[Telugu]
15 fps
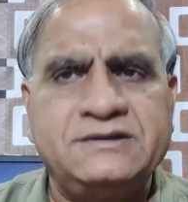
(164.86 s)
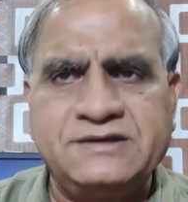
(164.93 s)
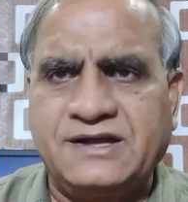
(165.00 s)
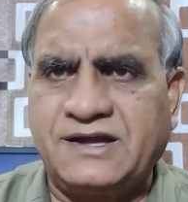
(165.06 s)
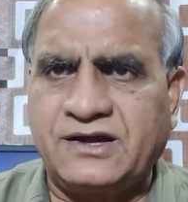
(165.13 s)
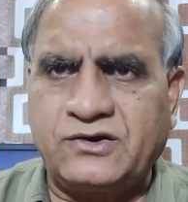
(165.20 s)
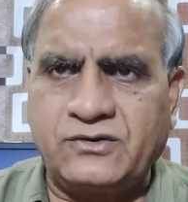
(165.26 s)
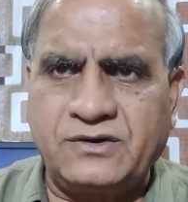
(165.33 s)
అది
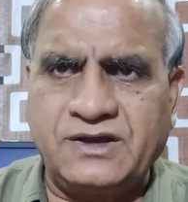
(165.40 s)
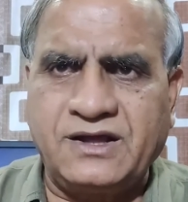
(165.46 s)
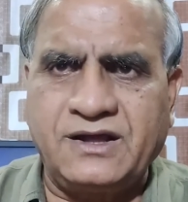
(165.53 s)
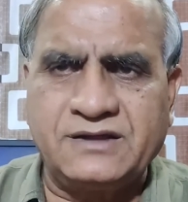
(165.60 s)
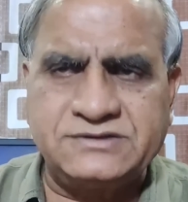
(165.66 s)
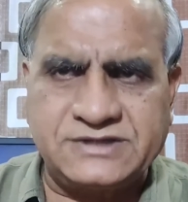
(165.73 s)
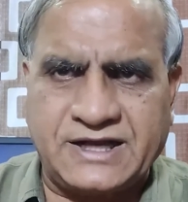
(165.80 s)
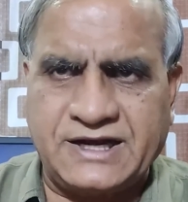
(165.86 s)
కాకుండా
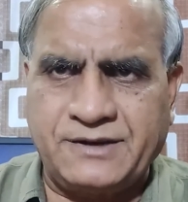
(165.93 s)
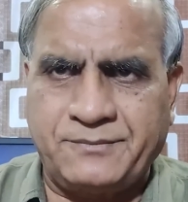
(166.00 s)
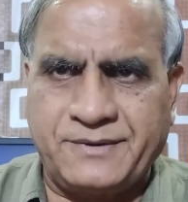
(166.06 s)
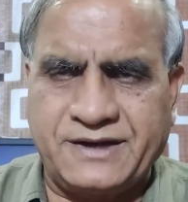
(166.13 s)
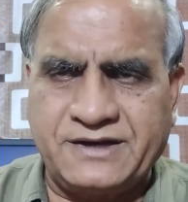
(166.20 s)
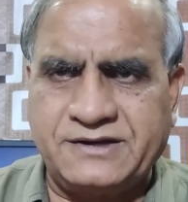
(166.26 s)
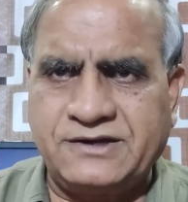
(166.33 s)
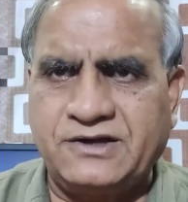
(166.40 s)
చాలా
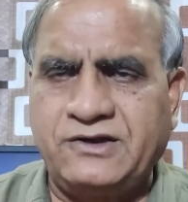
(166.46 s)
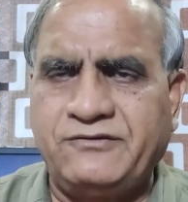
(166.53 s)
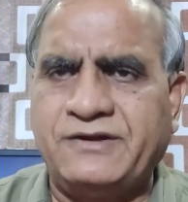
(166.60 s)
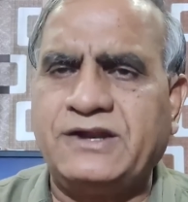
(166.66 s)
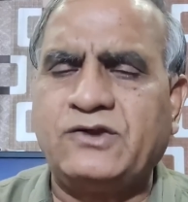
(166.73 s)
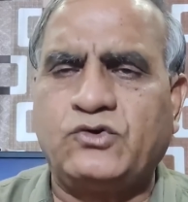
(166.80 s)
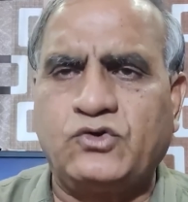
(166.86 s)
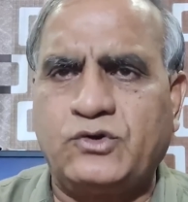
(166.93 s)
పార్టీలు
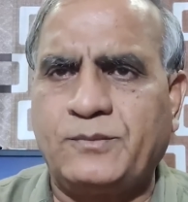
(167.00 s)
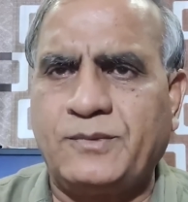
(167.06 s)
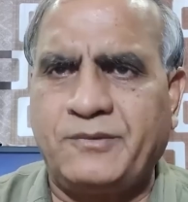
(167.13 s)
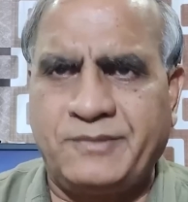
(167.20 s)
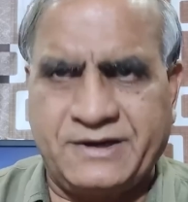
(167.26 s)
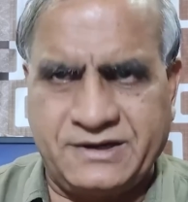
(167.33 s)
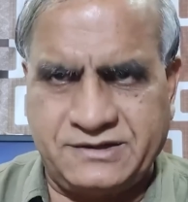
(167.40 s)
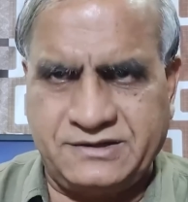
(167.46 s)
ఇవన్నీ కుటుంబ
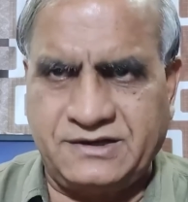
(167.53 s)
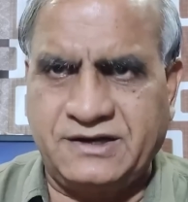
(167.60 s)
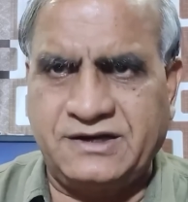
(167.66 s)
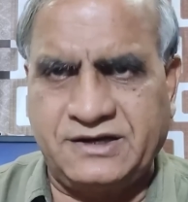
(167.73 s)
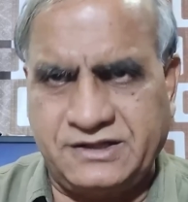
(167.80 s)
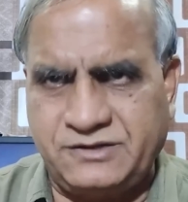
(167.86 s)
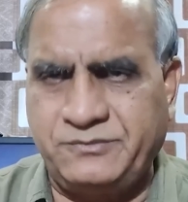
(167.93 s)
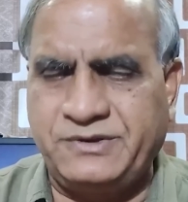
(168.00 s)
పార్టీలు
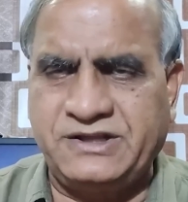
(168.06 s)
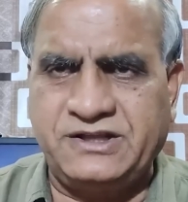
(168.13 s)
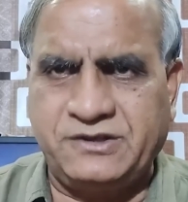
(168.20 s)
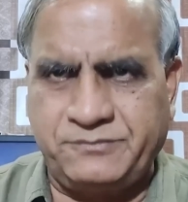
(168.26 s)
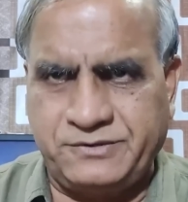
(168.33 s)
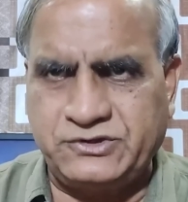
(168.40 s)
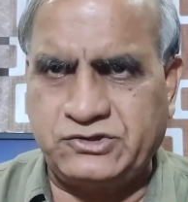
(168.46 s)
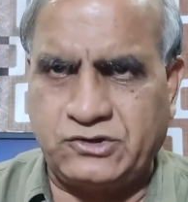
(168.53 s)
అనేది
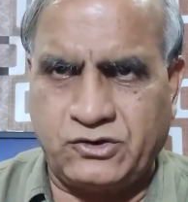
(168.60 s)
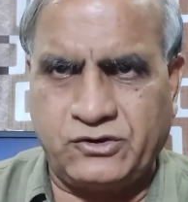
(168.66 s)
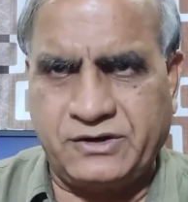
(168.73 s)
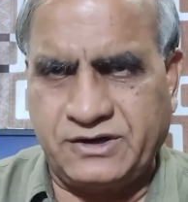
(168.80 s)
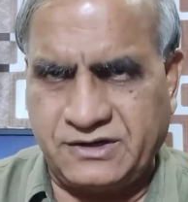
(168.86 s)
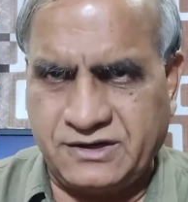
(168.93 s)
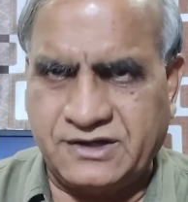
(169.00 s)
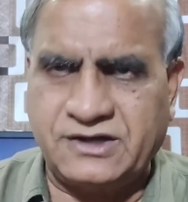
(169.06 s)
బీజేపీ
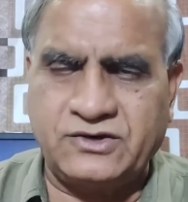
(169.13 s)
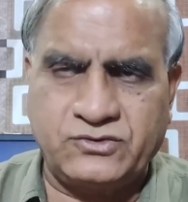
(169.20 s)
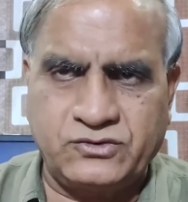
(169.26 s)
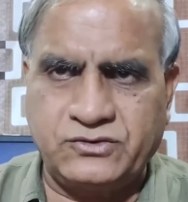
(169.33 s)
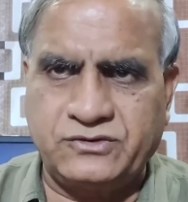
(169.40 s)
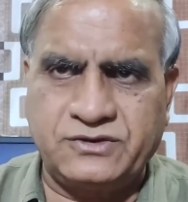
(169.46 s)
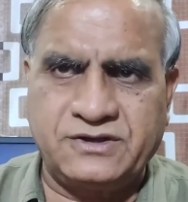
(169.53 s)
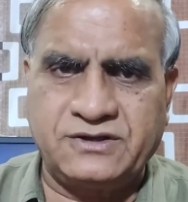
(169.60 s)
స్లోగన్ లాగా
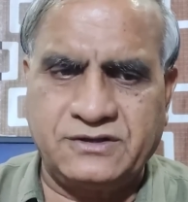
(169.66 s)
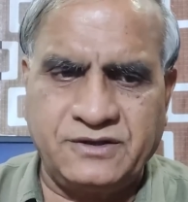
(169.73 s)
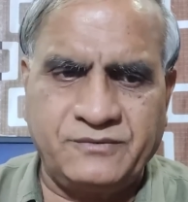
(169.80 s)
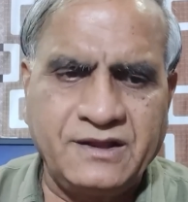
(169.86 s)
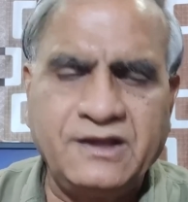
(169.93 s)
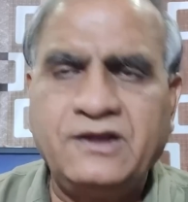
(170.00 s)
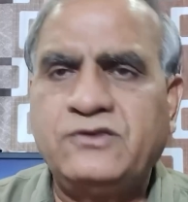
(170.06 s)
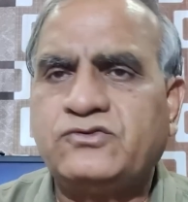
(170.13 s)
కూడా ఉంది కదా
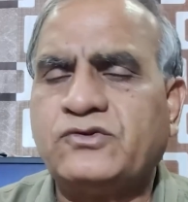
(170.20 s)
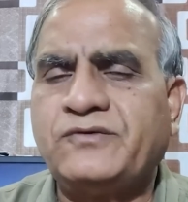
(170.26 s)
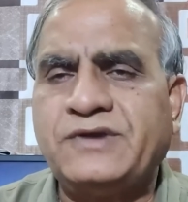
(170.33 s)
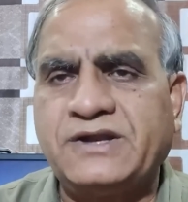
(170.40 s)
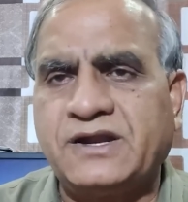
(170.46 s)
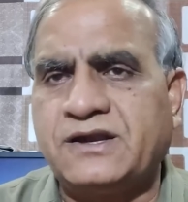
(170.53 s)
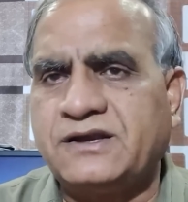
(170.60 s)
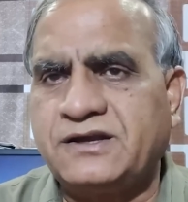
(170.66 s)
సో
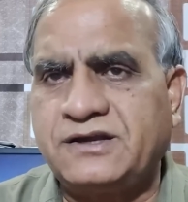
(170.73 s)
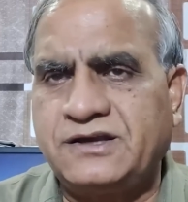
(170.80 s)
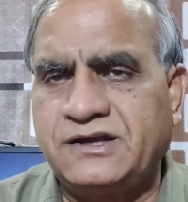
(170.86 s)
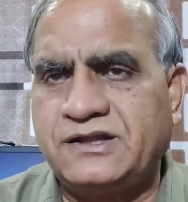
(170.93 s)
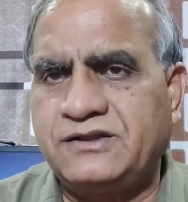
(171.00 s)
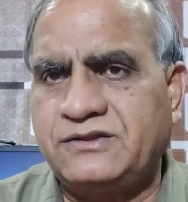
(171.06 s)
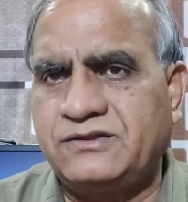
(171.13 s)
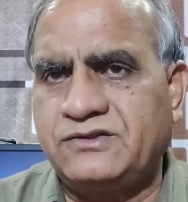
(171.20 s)

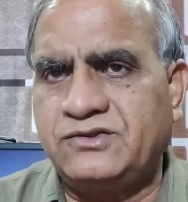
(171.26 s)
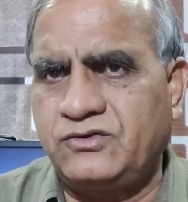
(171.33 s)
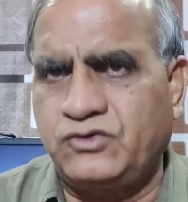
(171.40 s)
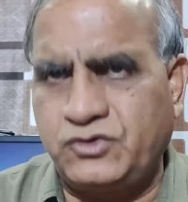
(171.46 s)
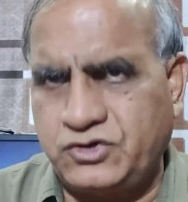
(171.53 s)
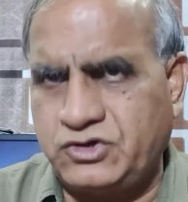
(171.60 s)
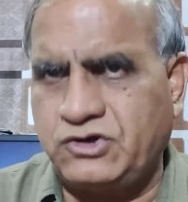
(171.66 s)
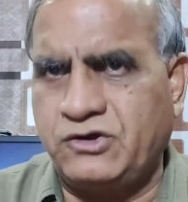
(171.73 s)
వీటన్నింటిని
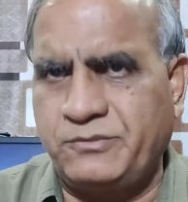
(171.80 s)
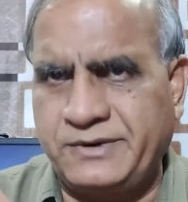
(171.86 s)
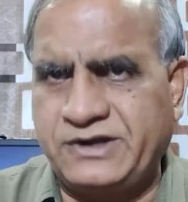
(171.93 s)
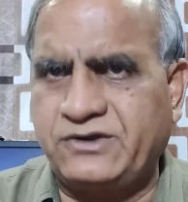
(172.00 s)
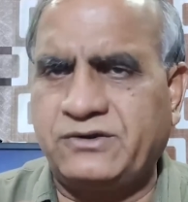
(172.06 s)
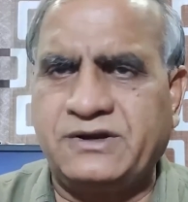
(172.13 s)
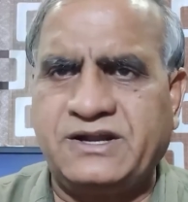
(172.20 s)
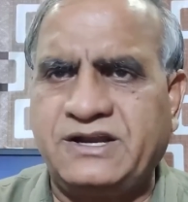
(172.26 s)
దృష్టిలో
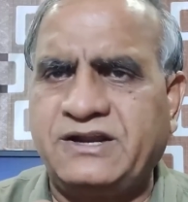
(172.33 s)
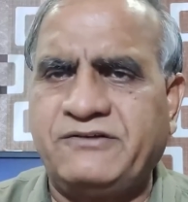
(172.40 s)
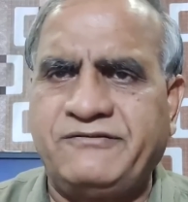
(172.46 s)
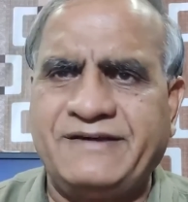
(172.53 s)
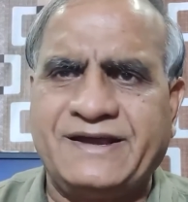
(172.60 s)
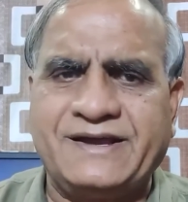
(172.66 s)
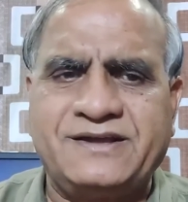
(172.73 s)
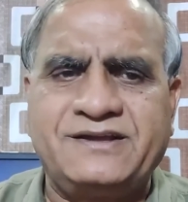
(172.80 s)
పెట్టుకుని ఆయన
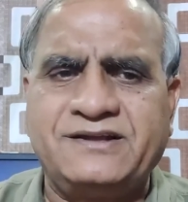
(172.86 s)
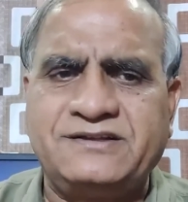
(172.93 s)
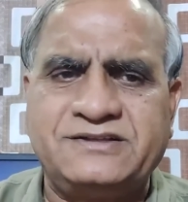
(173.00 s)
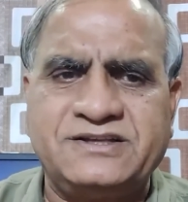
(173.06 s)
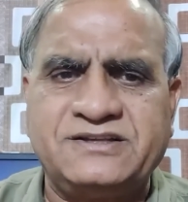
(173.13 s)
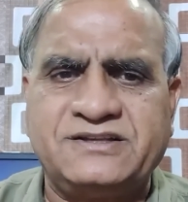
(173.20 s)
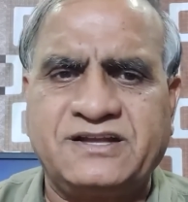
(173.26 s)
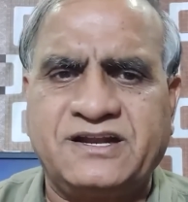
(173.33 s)
వ్యాఖ్యలు
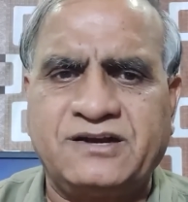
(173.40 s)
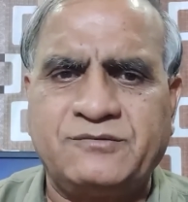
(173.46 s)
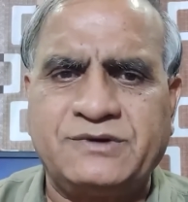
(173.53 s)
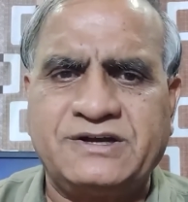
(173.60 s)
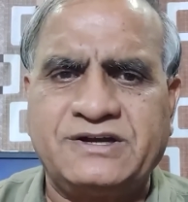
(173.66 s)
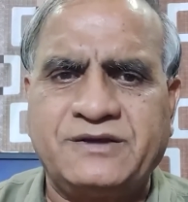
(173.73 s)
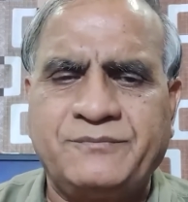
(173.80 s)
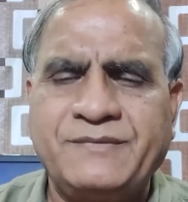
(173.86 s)

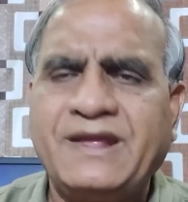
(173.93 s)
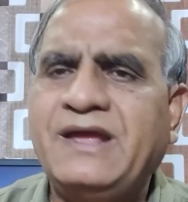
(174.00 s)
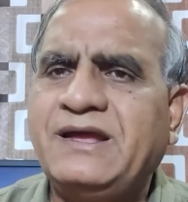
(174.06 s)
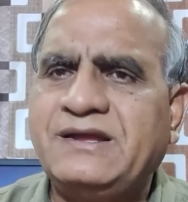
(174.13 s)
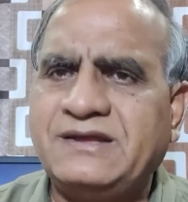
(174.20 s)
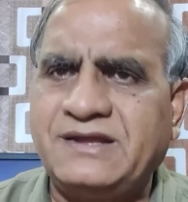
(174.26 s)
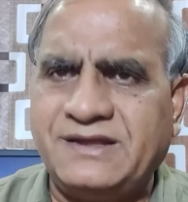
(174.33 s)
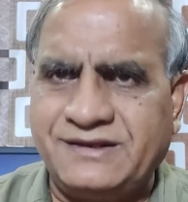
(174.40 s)
చేశారనమాట
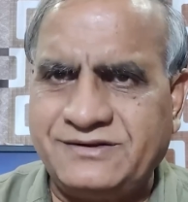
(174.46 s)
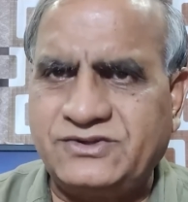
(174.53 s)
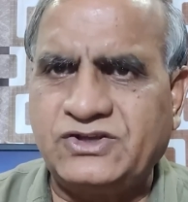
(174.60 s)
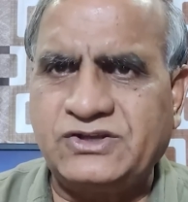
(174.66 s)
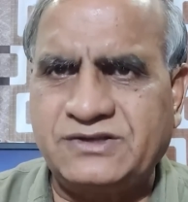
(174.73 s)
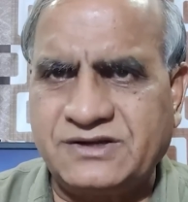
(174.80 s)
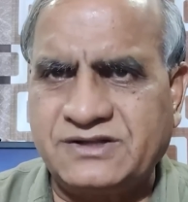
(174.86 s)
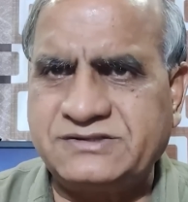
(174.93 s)
ఏం
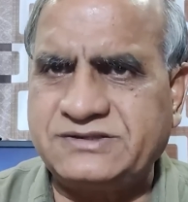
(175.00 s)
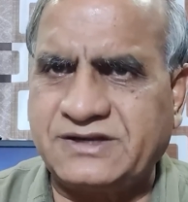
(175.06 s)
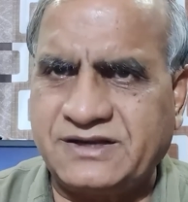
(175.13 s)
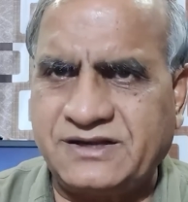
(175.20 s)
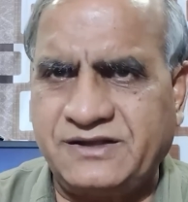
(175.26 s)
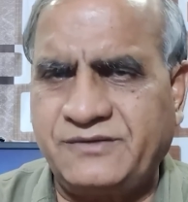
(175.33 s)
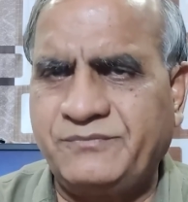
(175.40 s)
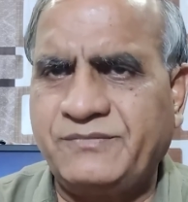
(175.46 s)
చేసినా సరే